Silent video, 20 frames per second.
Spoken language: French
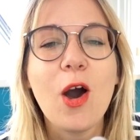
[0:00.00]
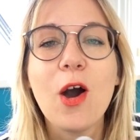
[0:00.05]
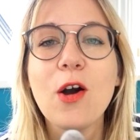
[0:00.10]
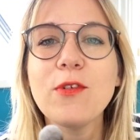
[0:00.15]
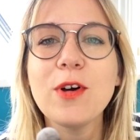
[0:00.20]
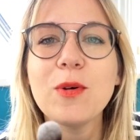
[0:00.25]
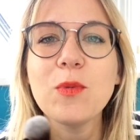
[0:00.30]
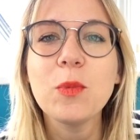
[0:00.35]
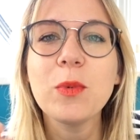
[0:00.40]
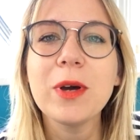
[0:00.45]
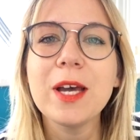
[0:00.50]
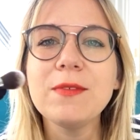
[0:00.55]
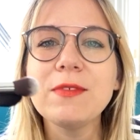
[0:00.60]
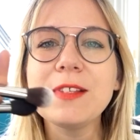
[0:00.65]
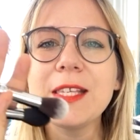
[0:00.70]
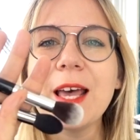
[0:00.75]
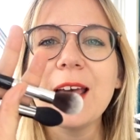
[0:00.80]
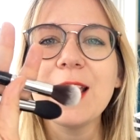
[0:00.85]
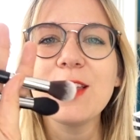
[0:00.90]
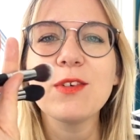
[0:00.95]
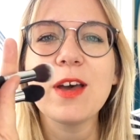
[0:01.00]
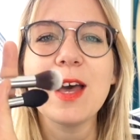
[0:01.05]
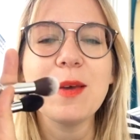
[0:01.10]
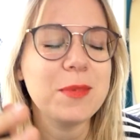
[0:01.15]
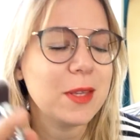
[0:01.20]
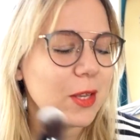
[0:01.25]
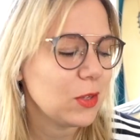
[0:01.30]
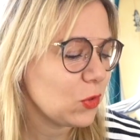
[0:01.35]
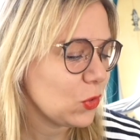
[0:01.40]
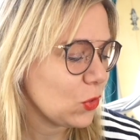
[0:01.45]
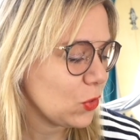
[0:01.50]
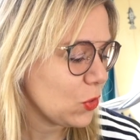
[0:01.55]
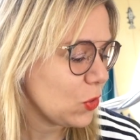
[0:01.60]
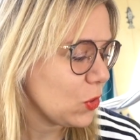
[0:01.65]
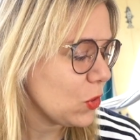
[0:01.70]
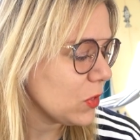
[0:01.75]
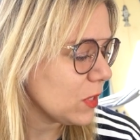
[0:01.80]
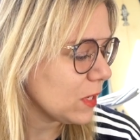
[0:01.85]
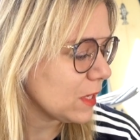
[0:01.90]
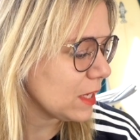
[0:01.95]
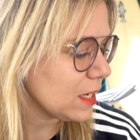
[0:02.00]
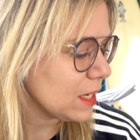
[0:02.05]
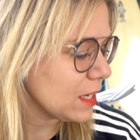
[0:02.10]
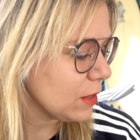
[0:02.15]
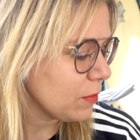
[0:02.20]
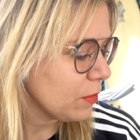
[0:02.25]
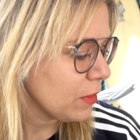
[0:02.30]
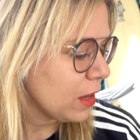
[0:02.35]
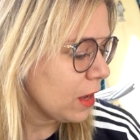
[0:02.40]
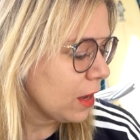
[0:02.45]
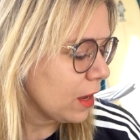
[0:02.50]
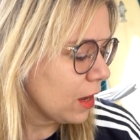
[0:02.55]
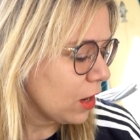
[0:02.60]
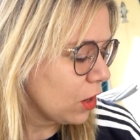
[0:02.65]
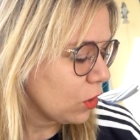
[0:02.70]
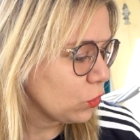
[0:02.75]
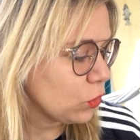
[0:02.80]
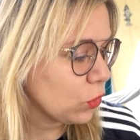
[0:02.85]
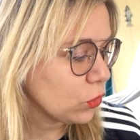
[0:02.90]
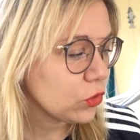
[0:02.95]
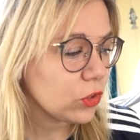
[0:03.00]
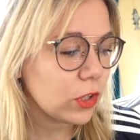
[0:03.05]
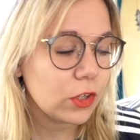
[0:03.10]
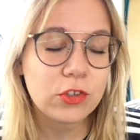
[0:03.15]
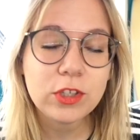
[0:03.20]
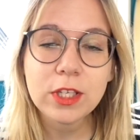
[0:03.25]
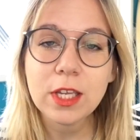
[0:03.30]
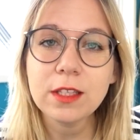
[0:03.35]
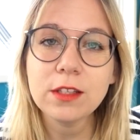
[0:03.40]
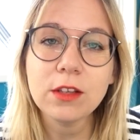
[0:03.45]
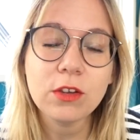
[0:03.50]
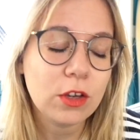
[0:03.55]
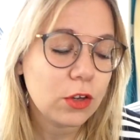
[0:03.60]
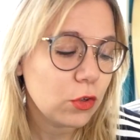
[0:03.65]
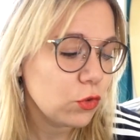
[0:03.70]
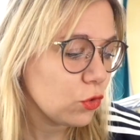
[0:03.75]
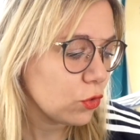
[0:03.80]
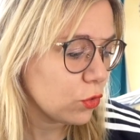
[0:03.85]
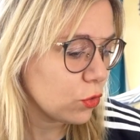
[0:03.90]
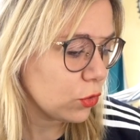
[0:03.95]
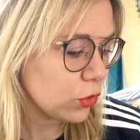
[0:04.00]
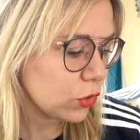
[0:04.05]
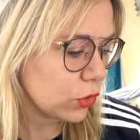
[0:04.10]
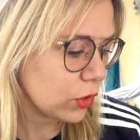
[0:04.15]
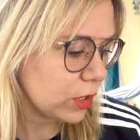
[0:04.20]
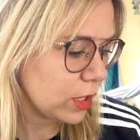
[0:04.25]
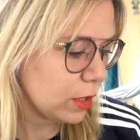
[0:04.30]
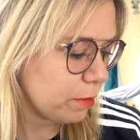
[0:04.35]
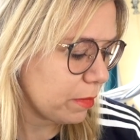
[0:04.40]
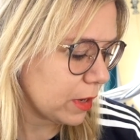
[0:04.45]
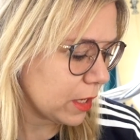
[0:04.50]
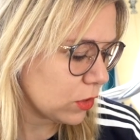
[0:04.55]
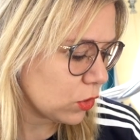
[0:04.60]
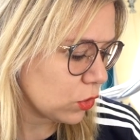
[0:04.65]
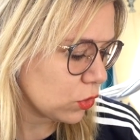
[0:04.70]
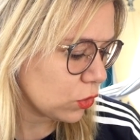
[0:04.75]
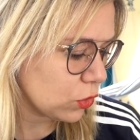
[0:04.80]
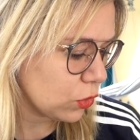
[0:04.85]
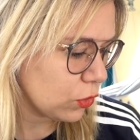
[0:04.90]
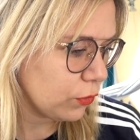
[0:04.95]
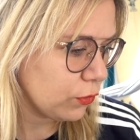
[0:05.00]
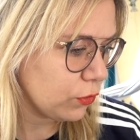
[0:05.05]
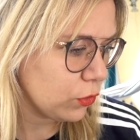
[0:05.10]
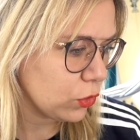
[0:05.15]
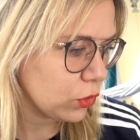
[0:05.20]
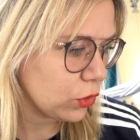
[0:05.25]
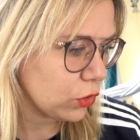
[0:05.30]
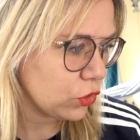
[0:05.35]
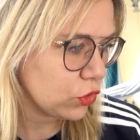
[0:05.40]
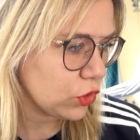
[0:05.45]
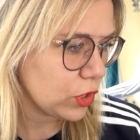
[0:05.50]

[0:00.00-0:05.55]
Enfin bon bref, ça arrivera bientôt aussi. Donc j'enchaîne euh, du coup sur les pinceaux vu que